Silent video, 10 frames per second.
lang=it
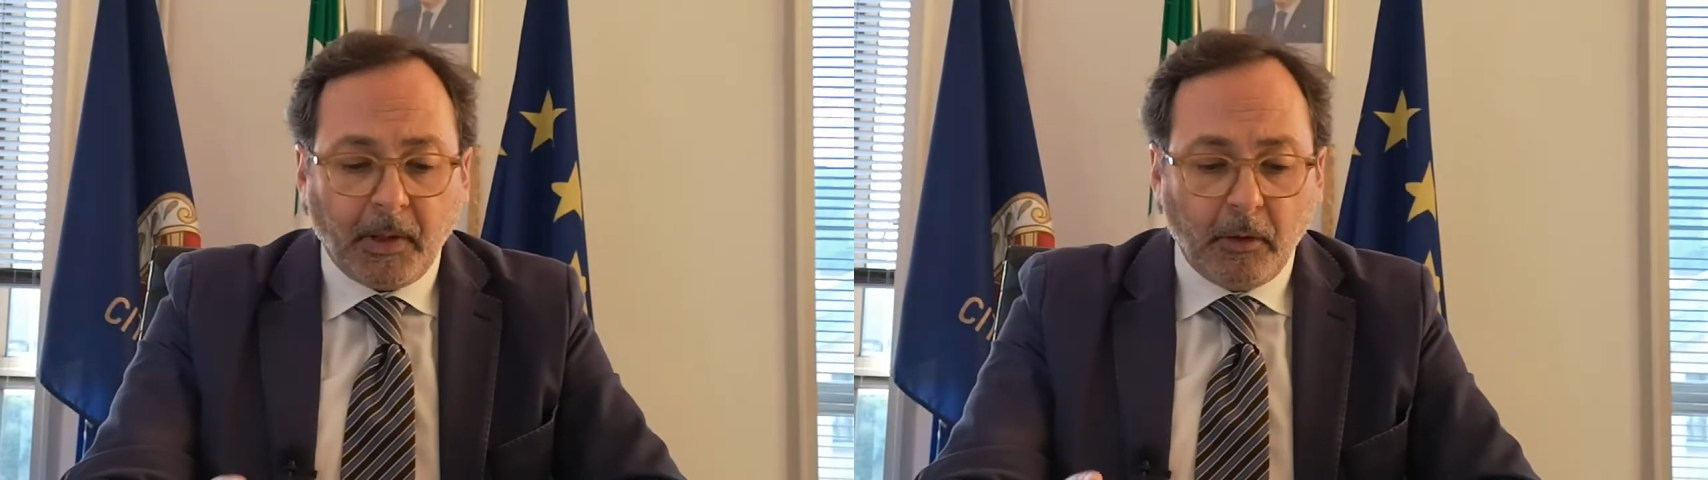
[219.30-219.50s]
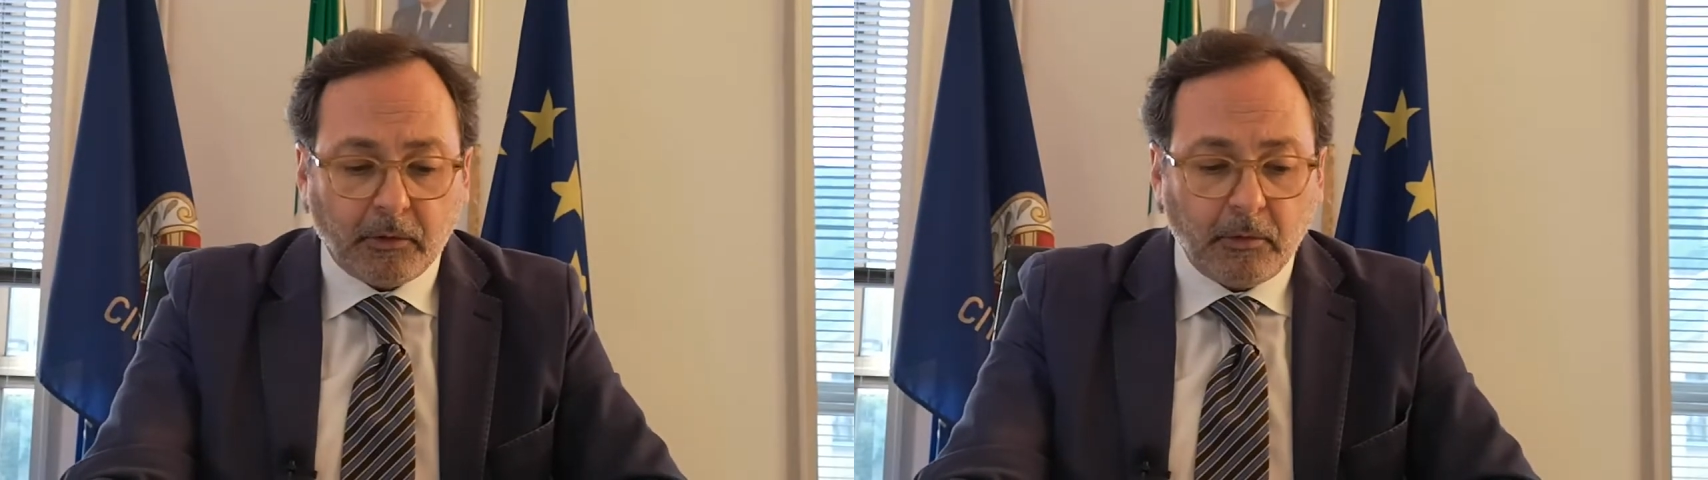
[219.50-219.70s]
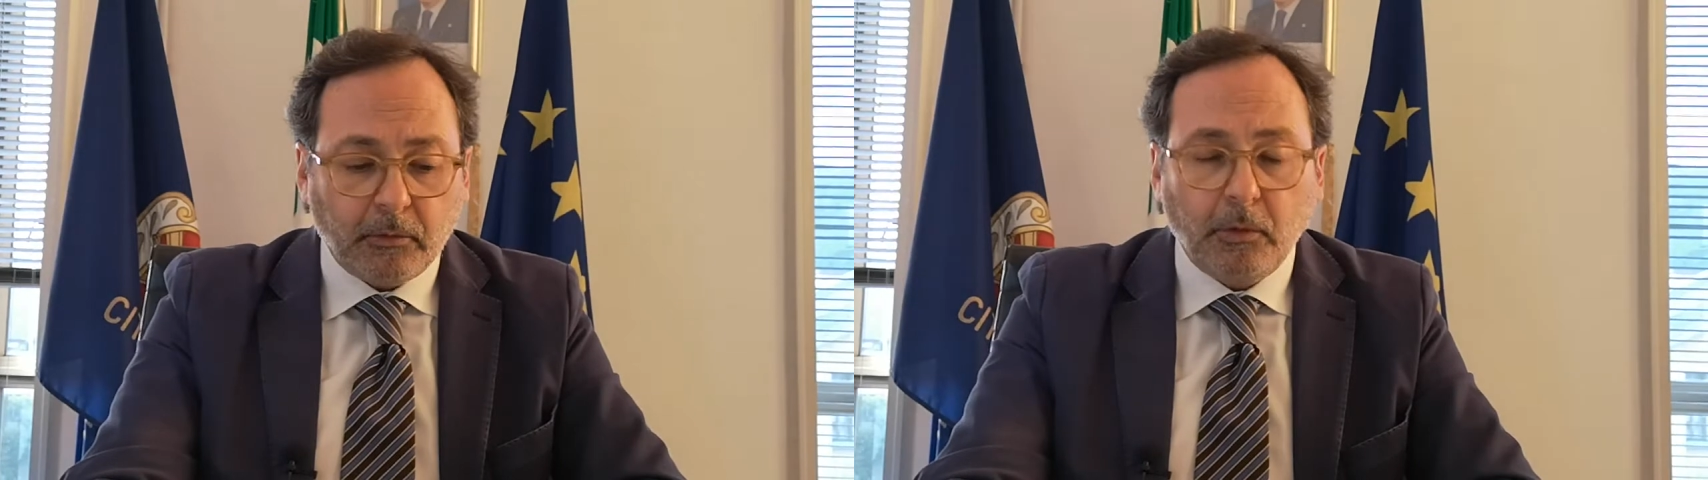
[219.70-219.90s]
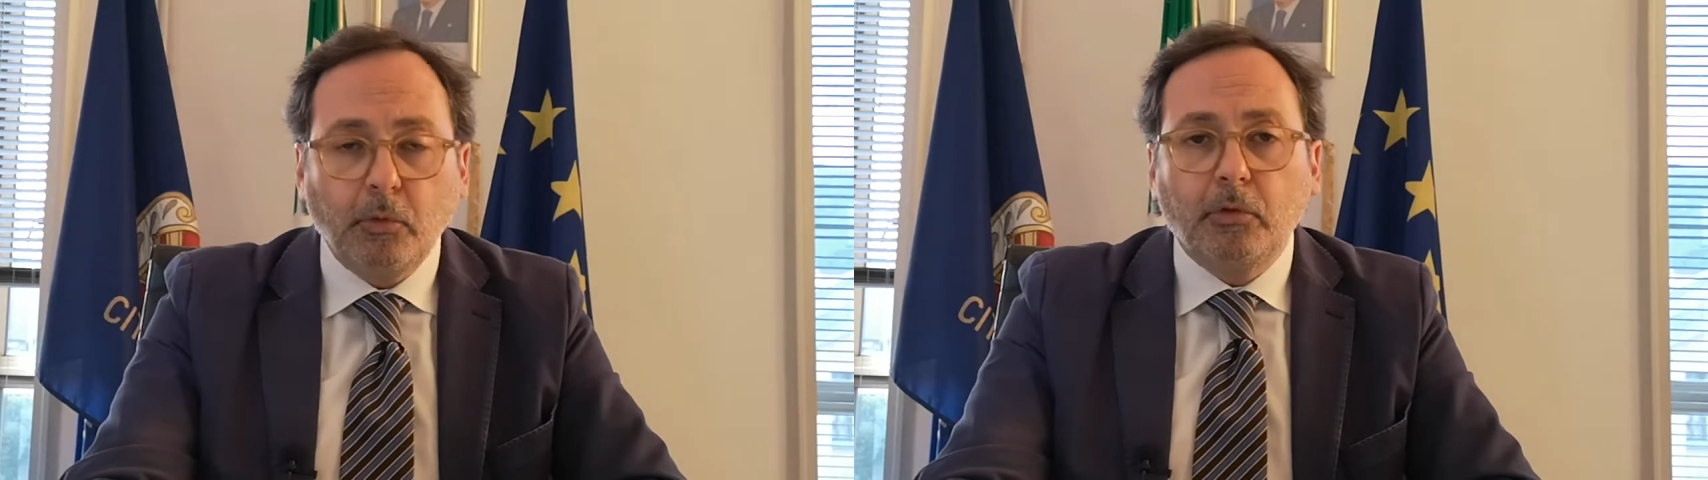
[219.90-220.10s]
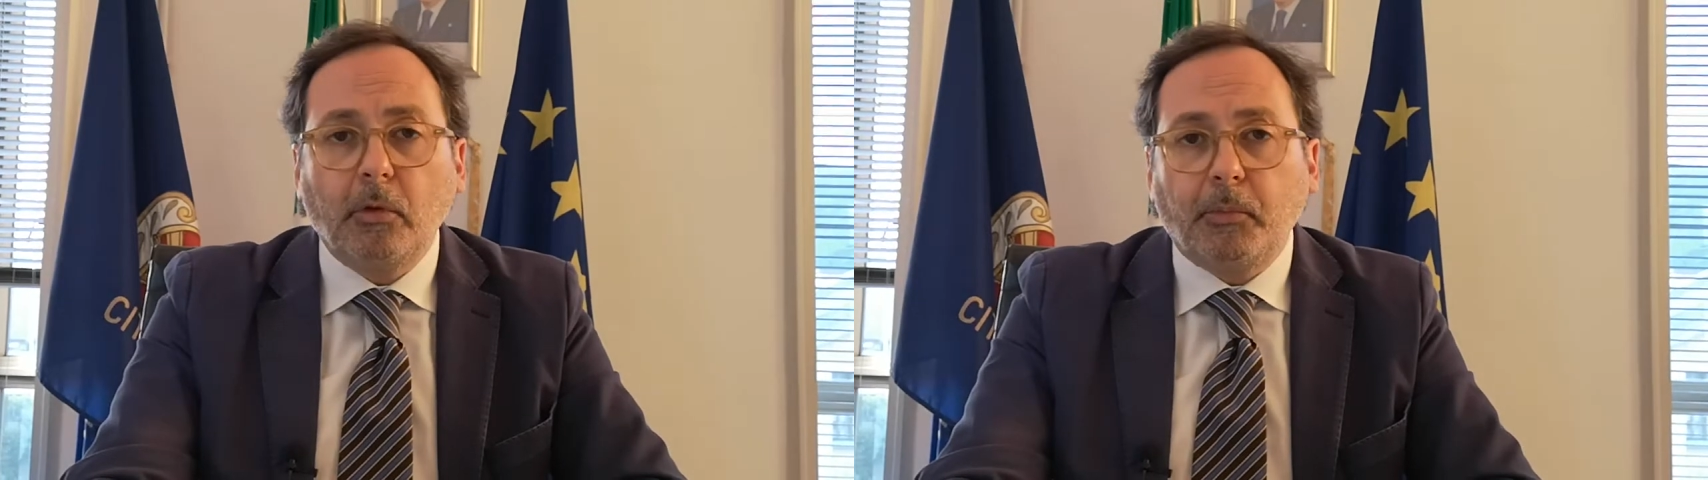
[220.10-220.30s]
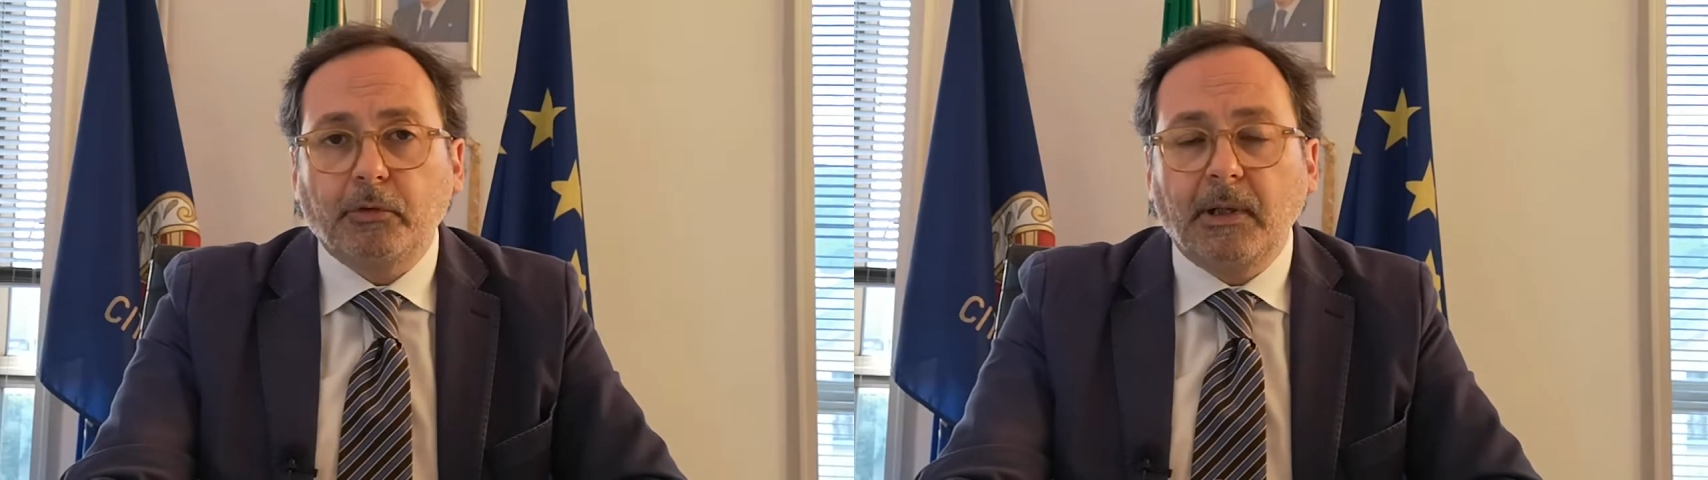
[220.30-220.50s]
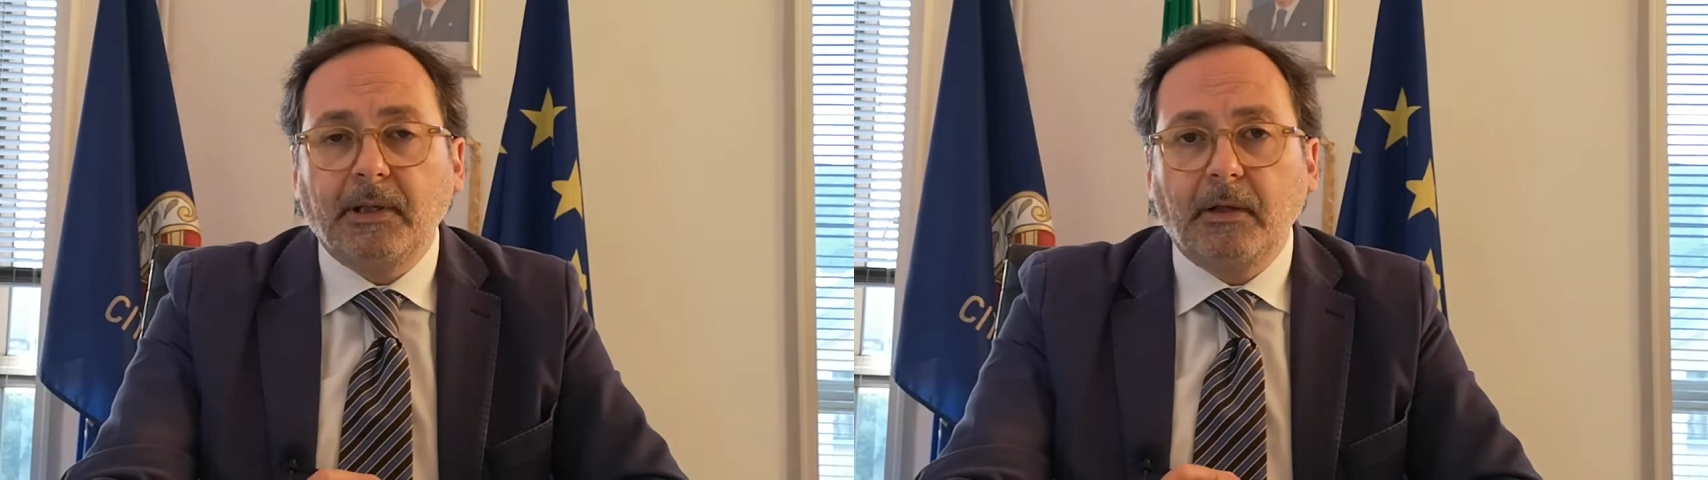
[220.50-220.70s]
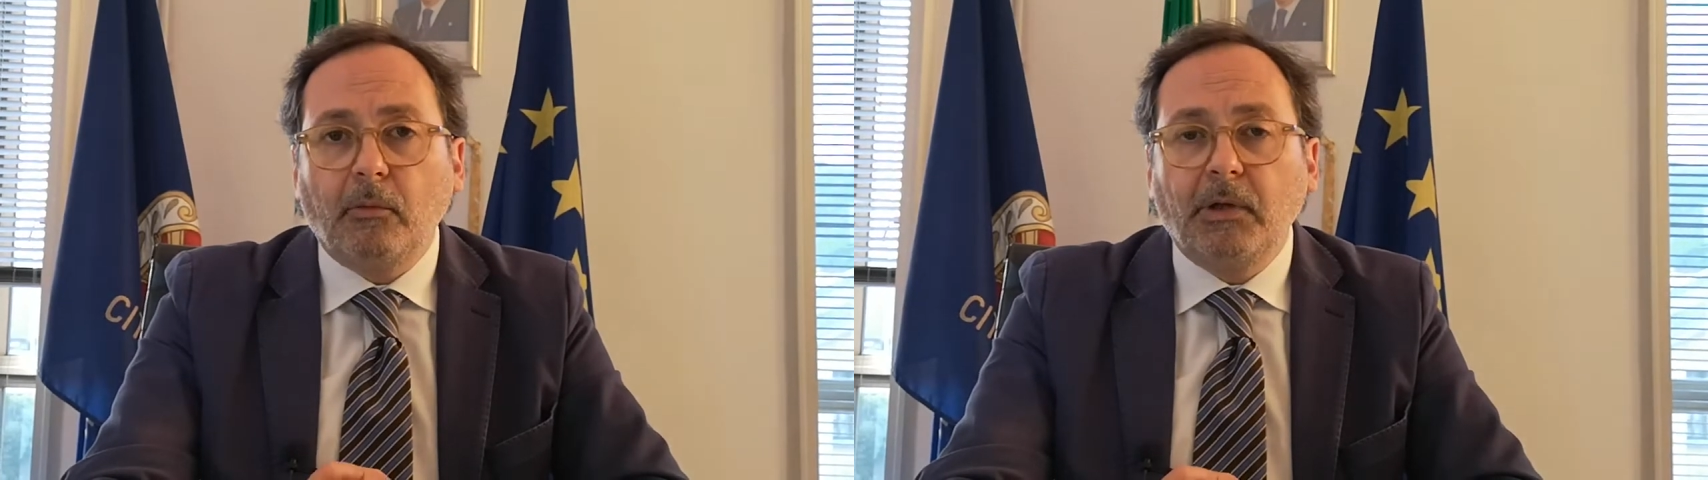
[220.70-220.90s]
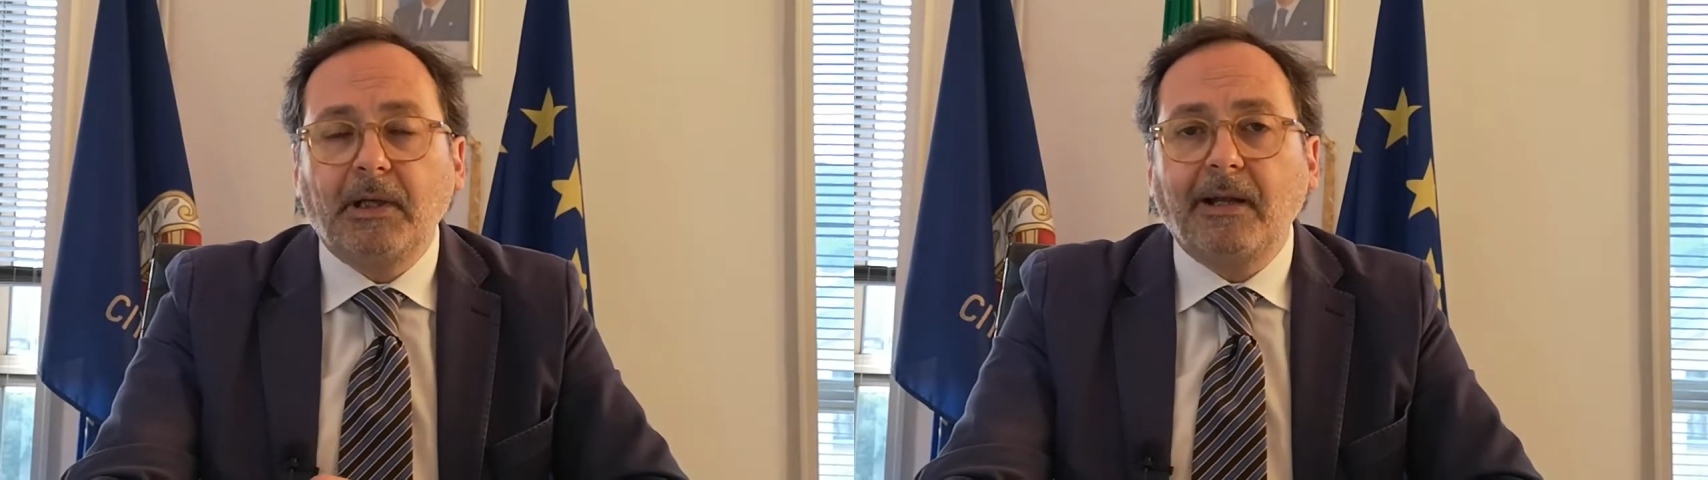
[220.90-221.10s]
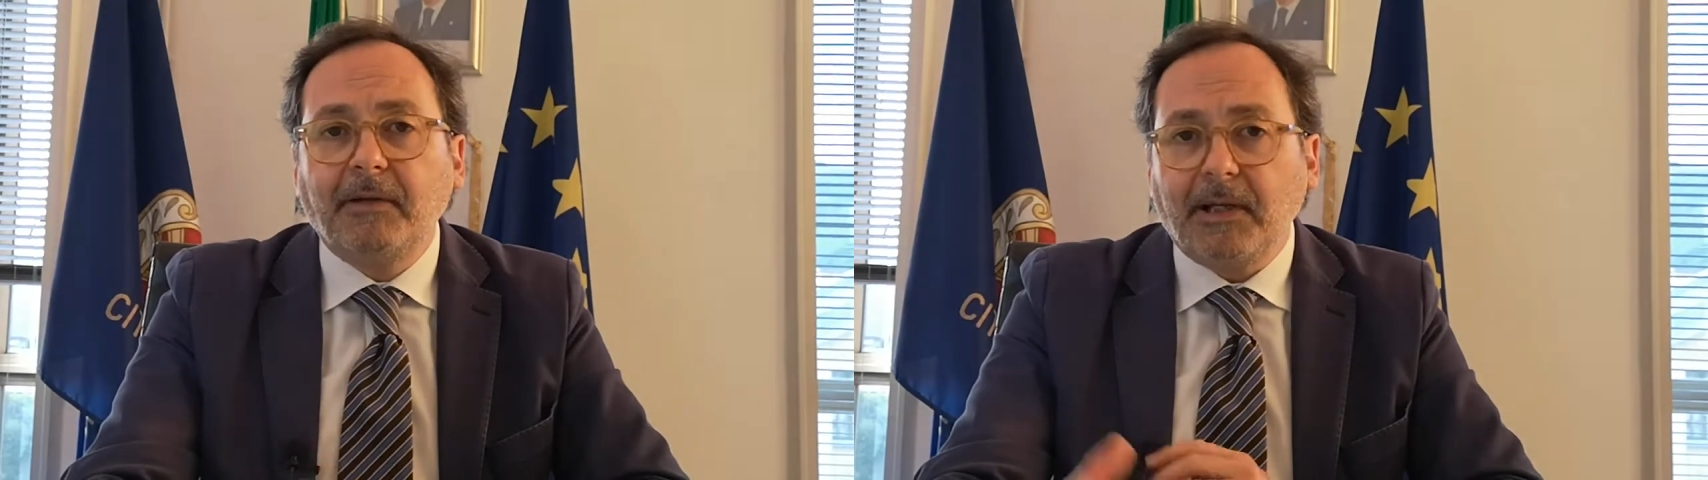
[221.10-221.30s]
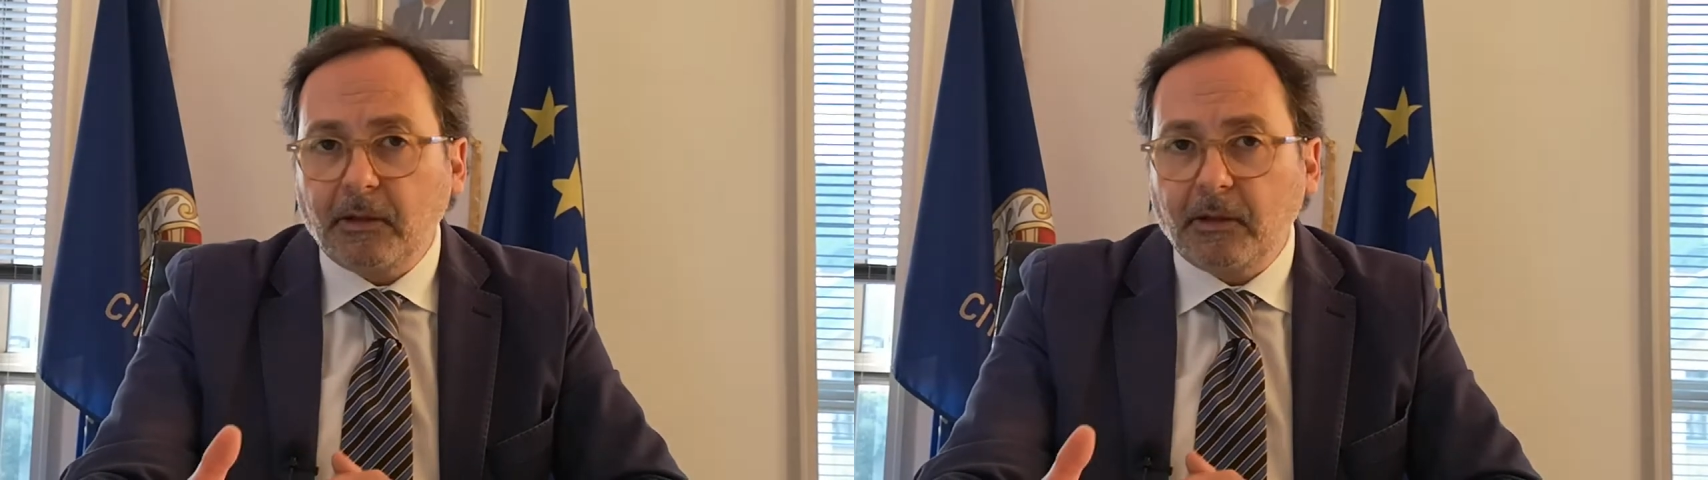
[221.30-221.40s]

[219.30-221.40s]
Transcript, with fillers: Oltretutto posso anche comunicarvi che